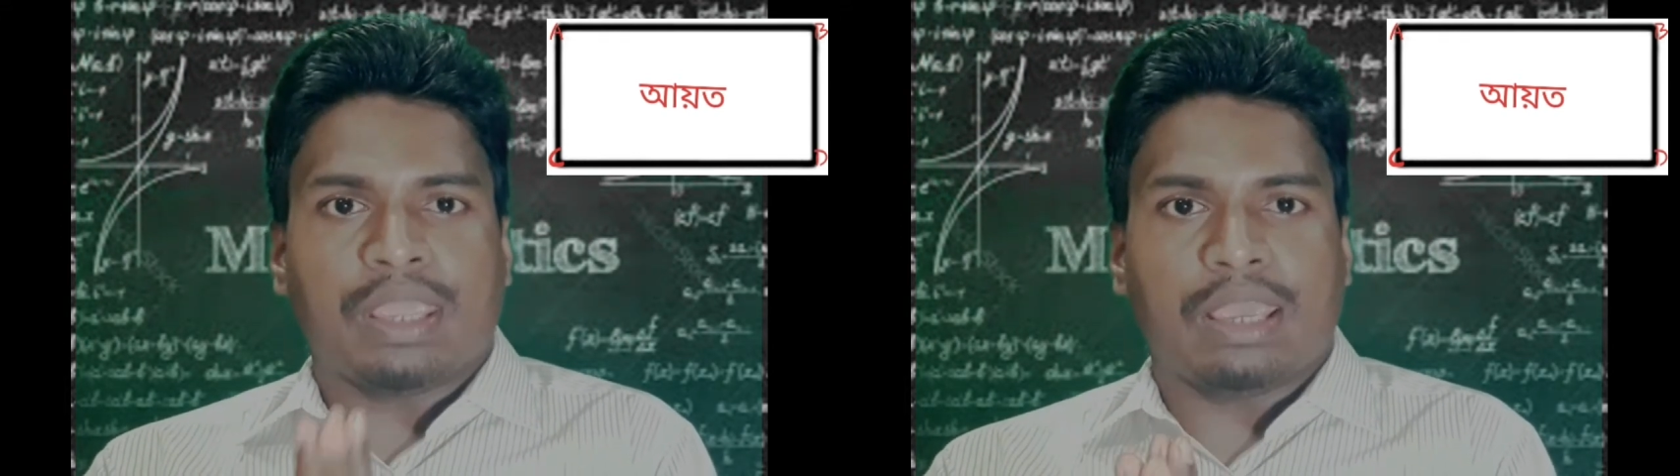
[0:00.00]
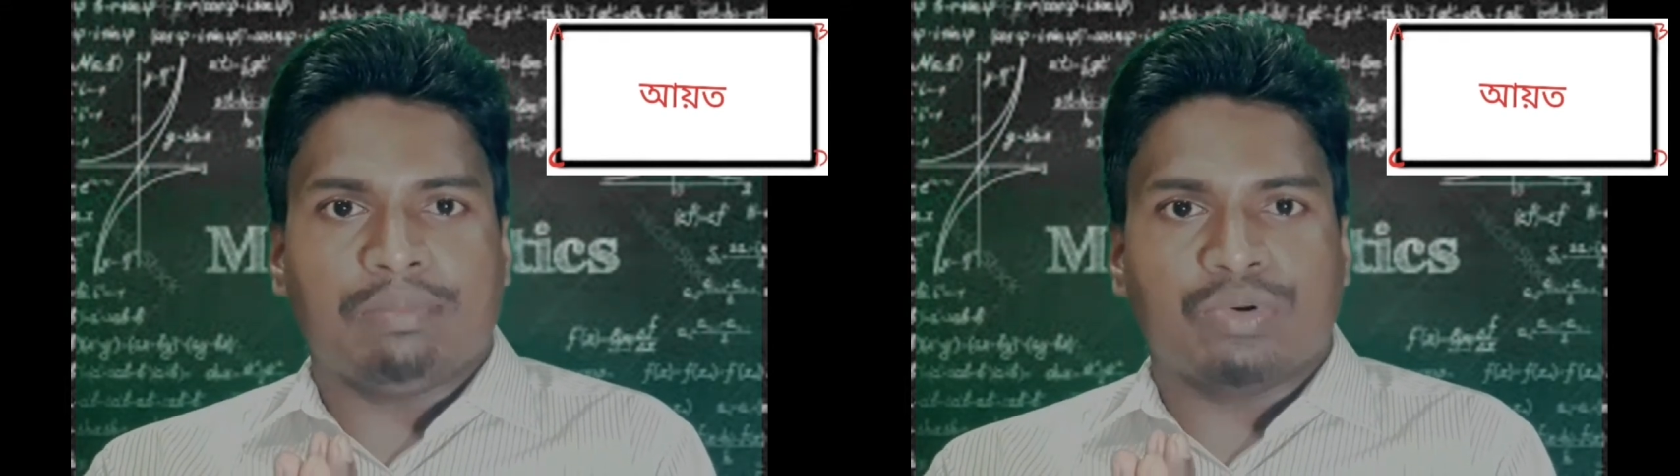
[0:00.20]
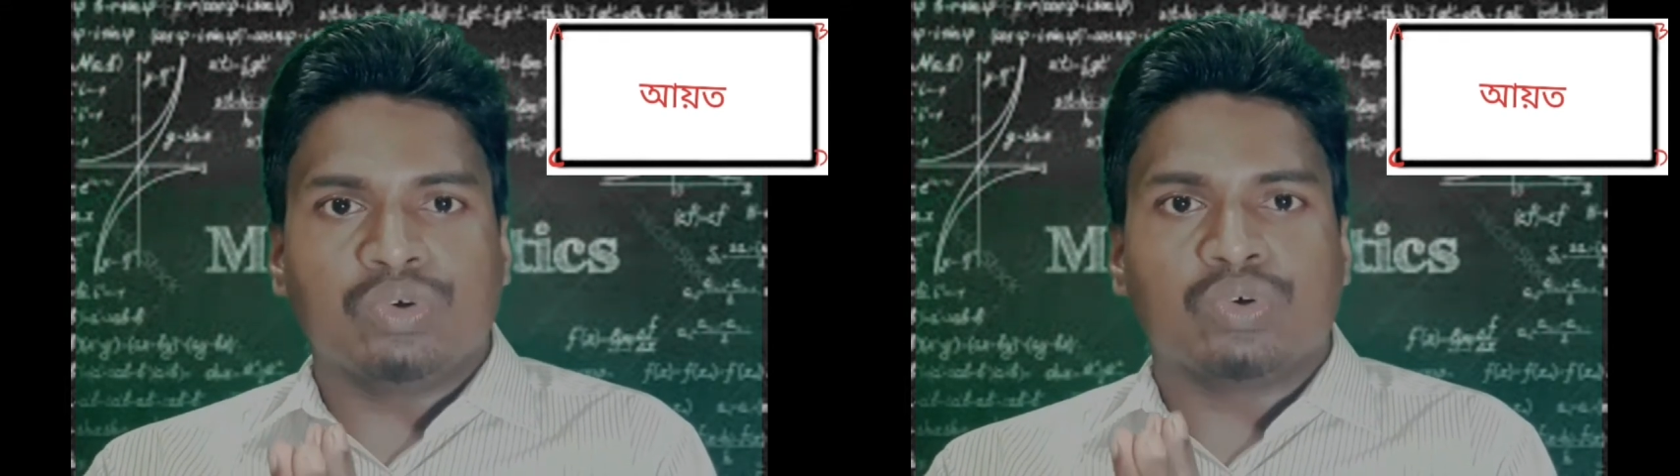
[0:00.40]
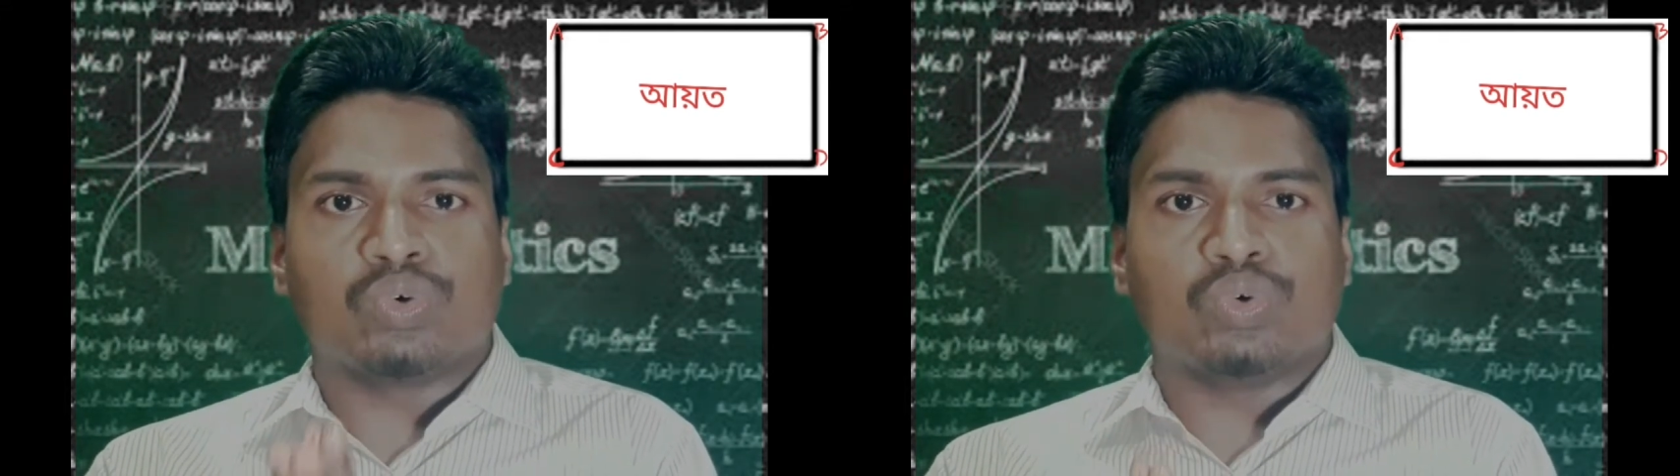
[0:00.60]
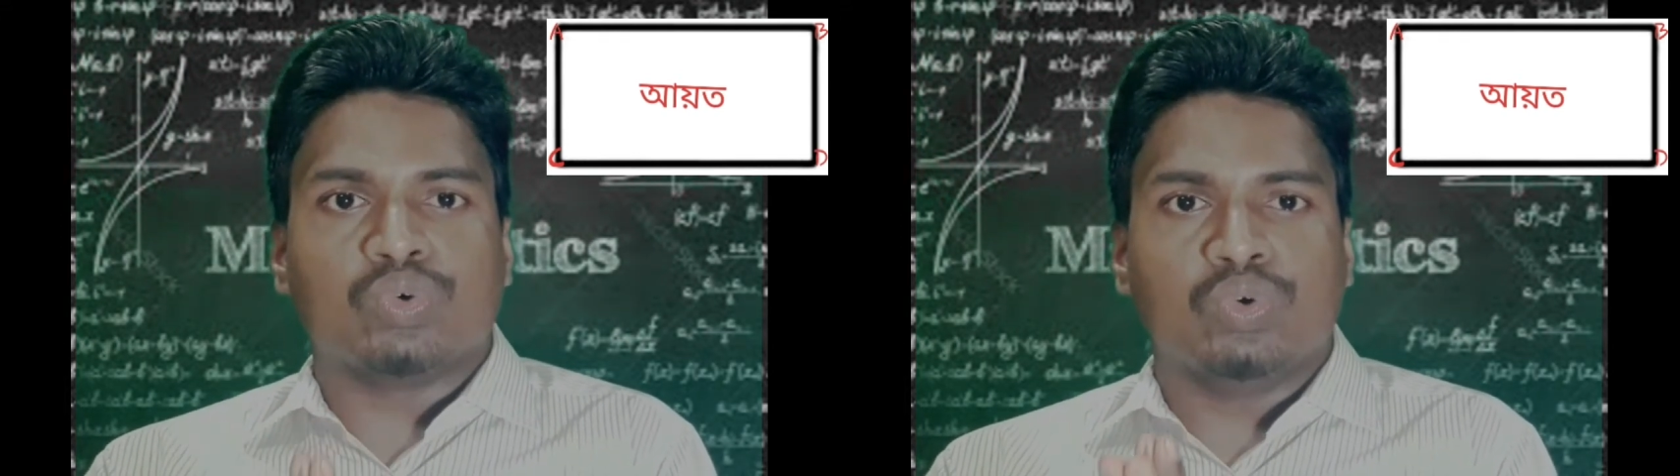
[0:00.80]
এবং
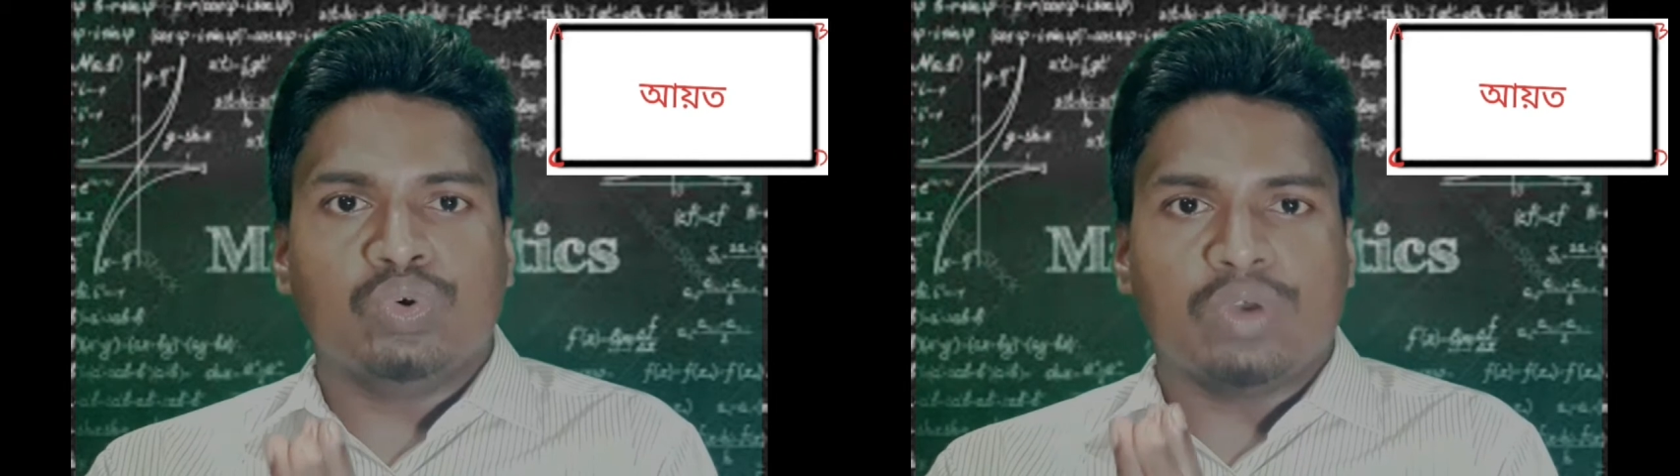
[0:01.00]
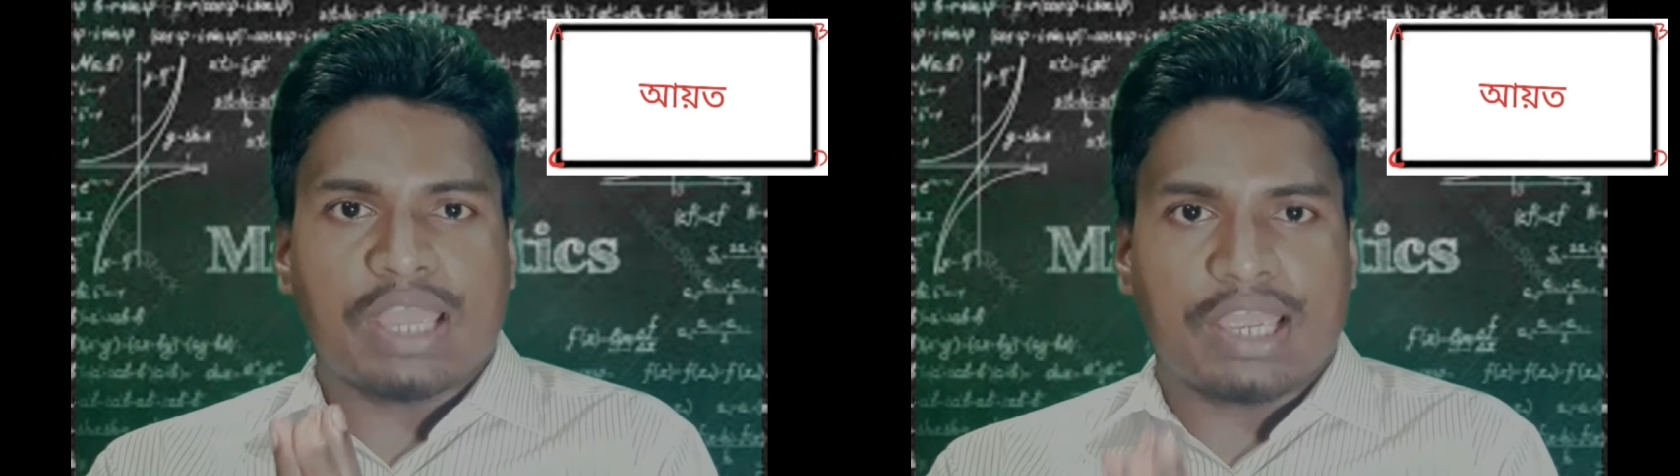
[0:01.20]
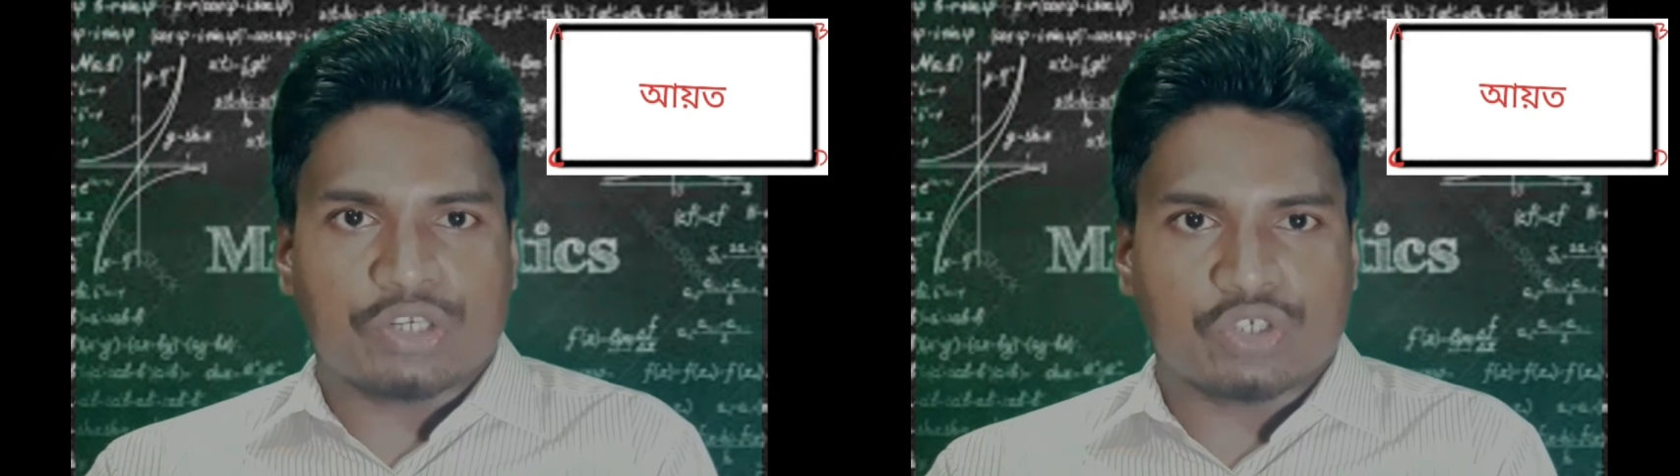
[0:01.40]
কোনগুলো এক